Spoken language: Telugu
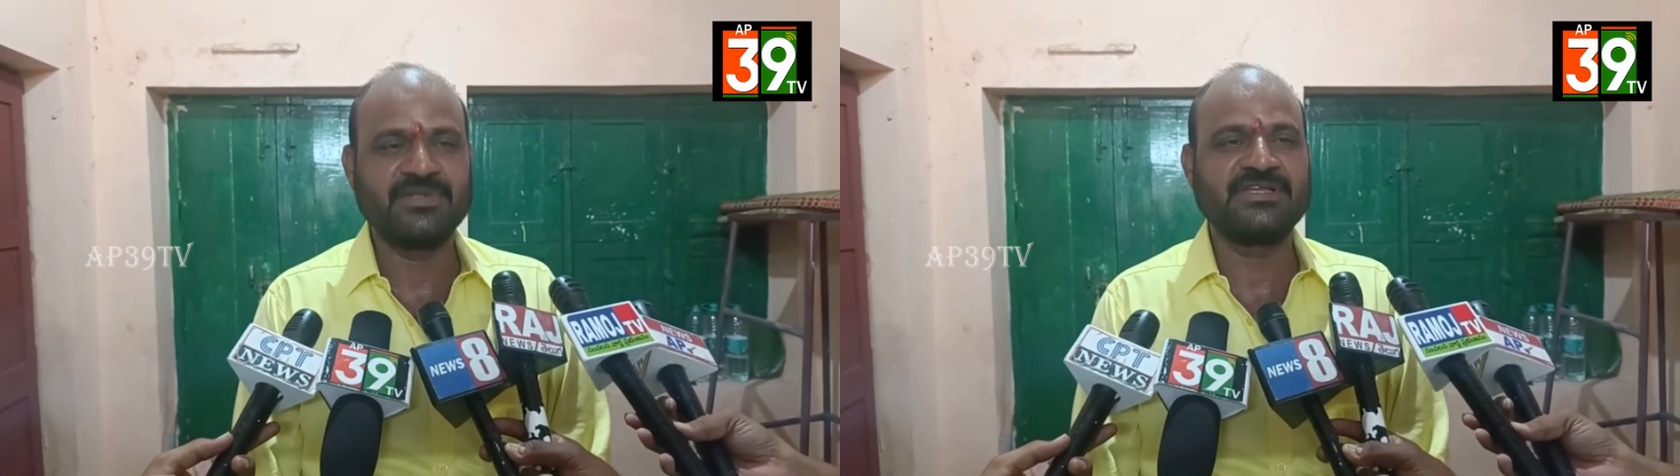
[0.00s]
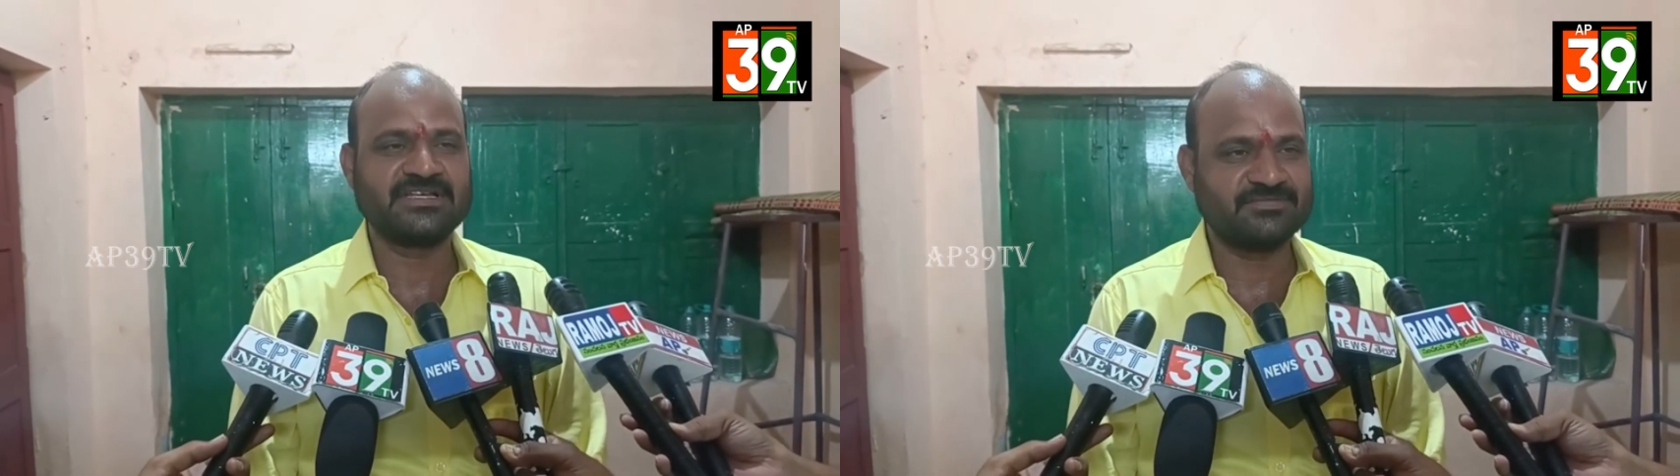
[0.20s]

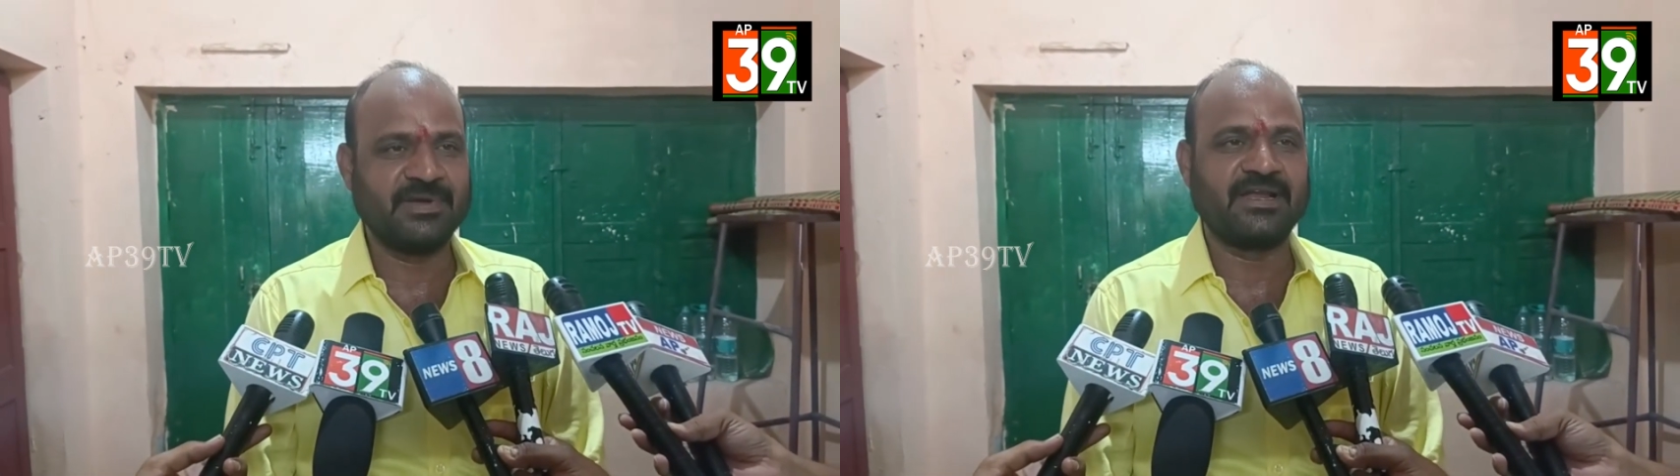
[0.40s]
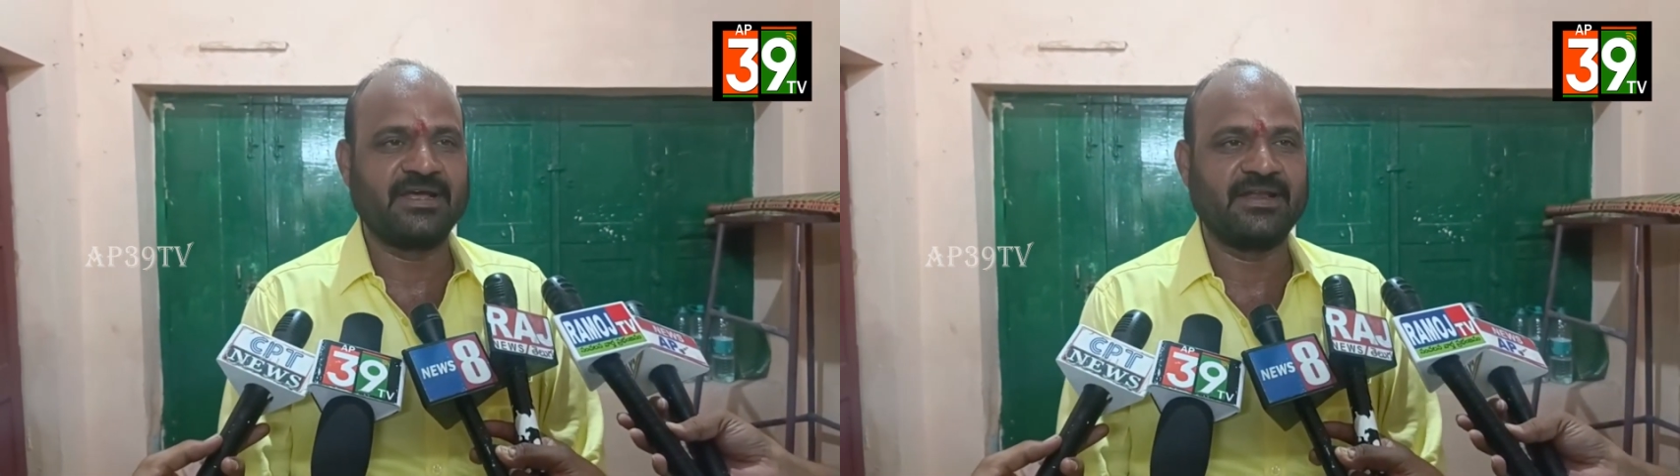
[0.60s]
బిజినెస్
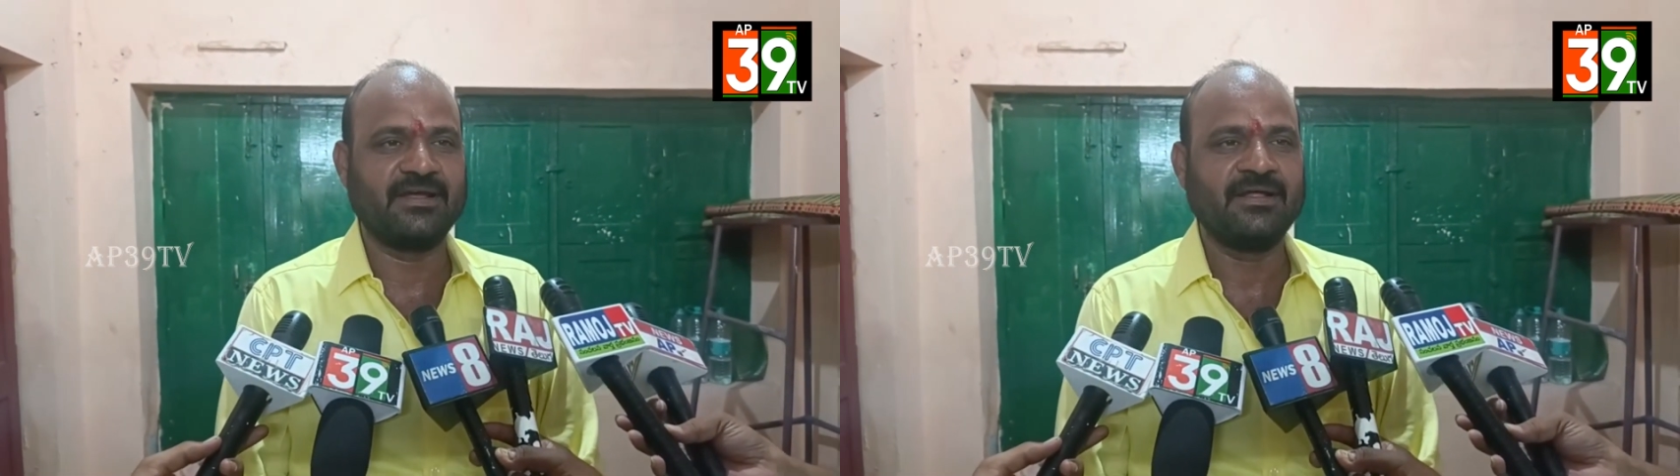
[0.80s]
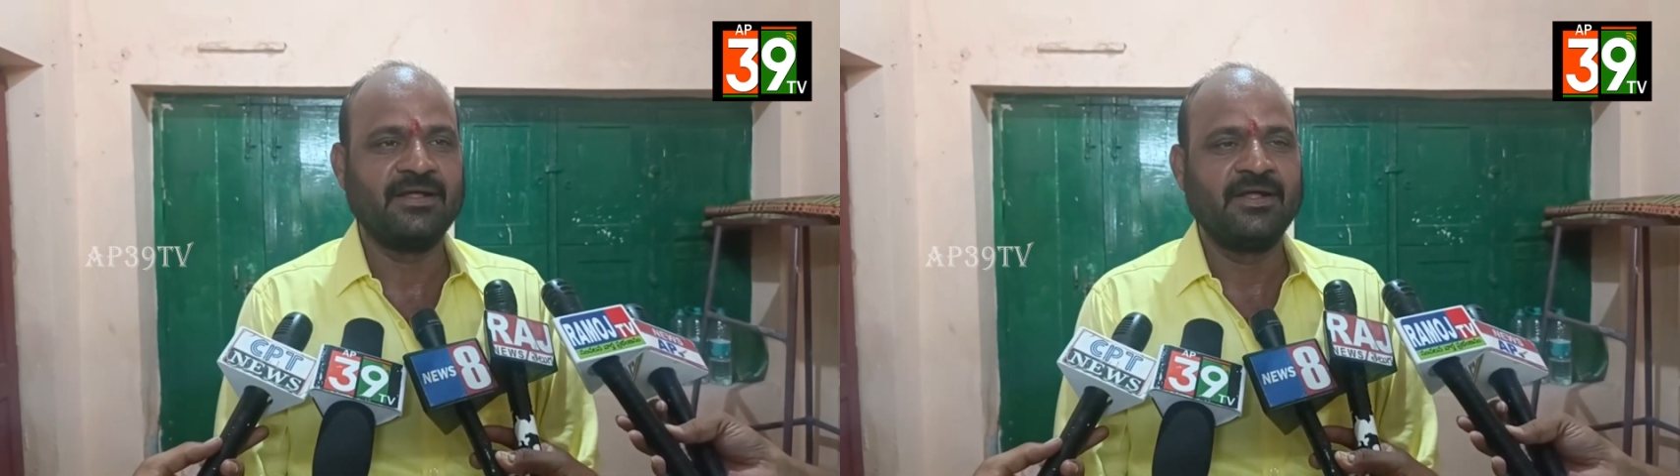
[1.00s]
మ్యాన్ ఆయన